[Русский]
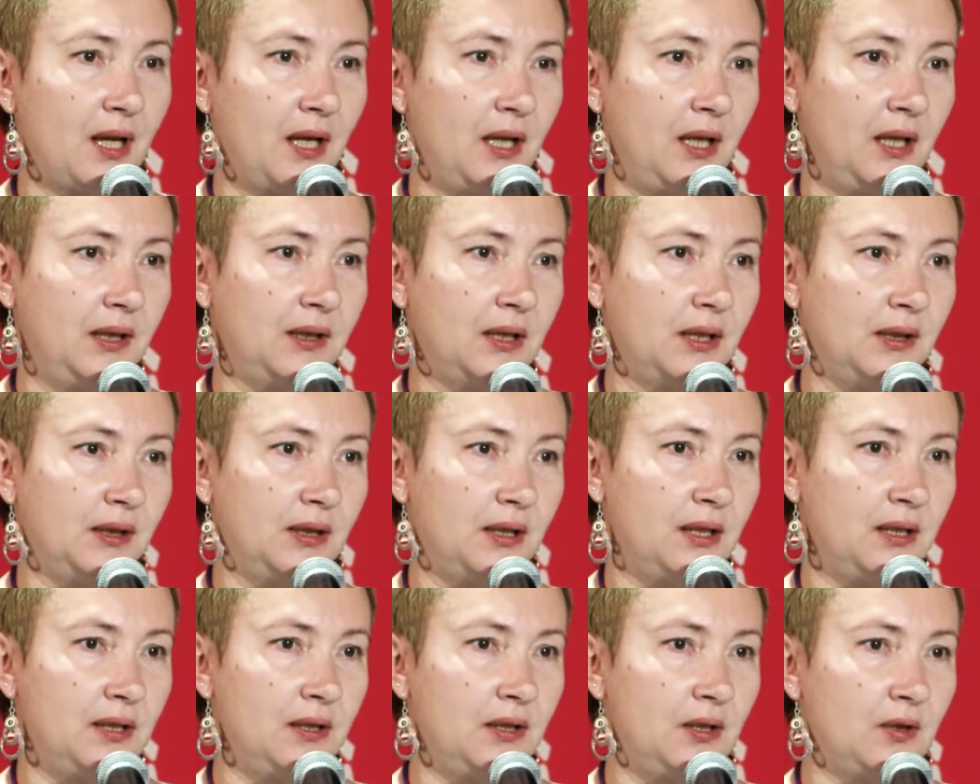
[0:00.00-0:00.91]
это
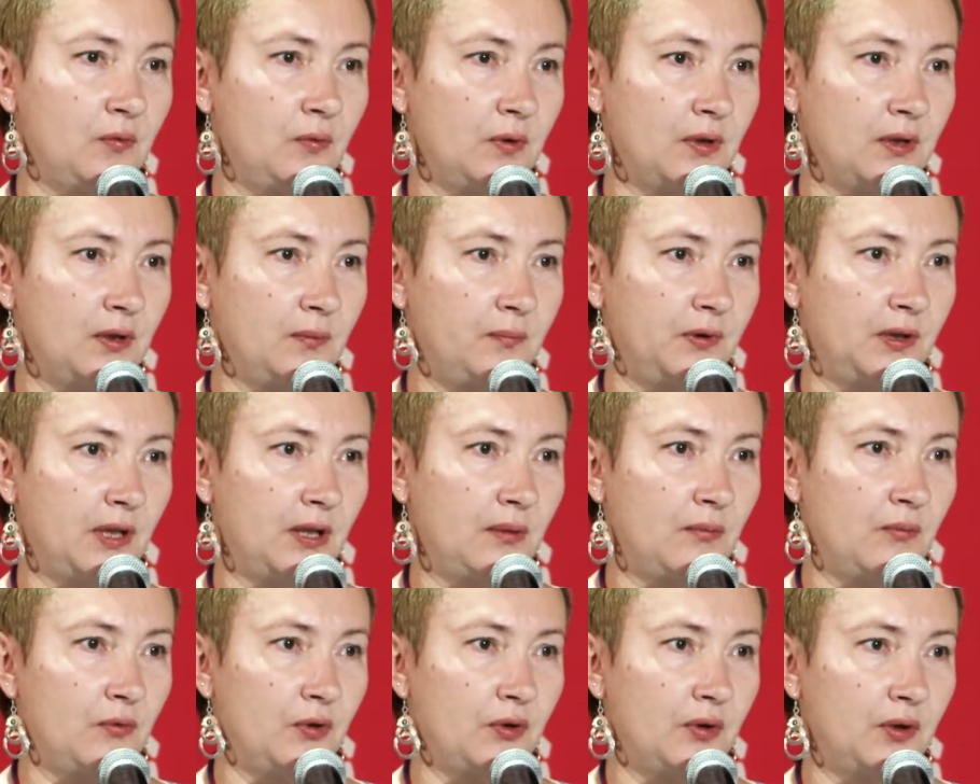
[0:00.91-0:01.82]
анализ дискурса,
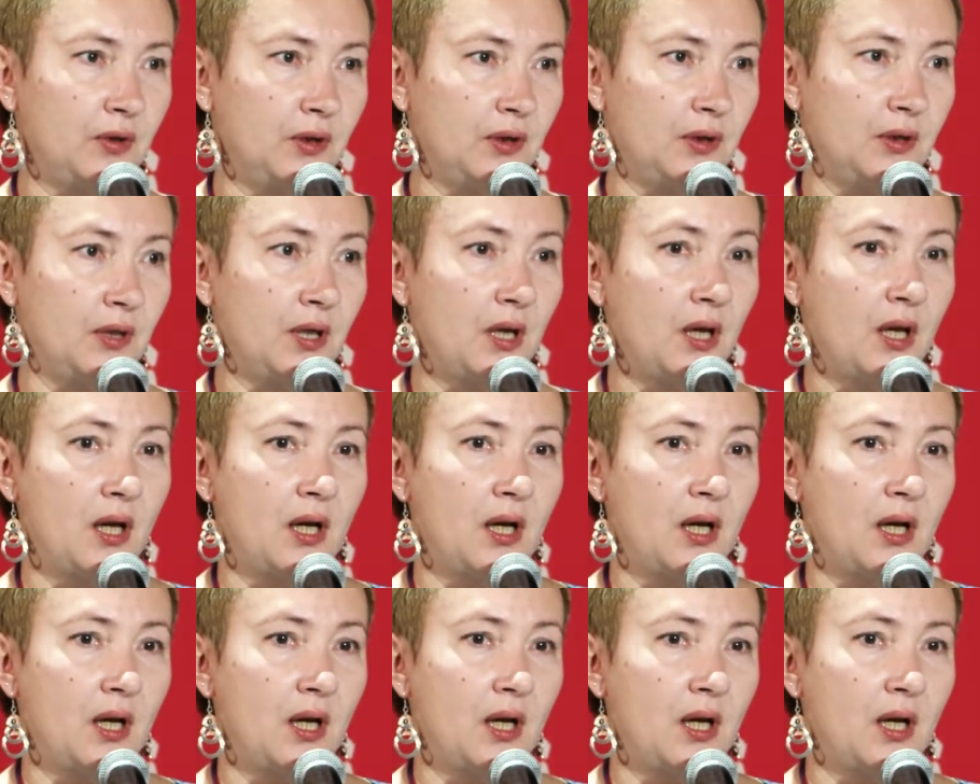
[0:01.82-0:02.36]
потому что